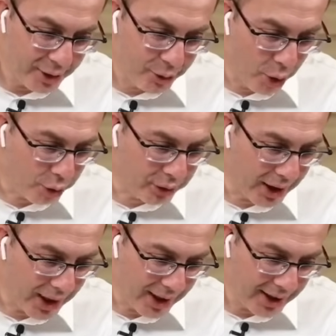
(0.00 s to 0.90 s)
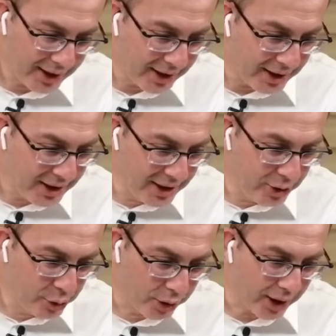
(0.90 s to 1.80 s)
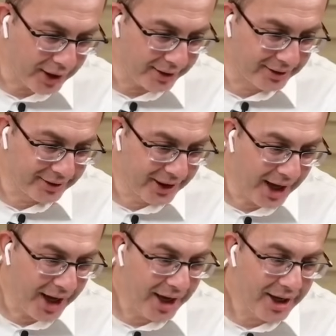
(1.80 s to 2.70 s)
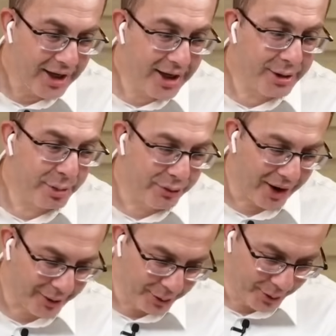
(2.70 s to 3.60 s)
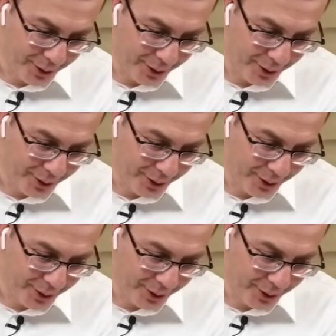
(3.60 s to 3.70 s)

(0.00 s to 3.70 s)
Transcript: yokla hiç yok arasında hiçbir fark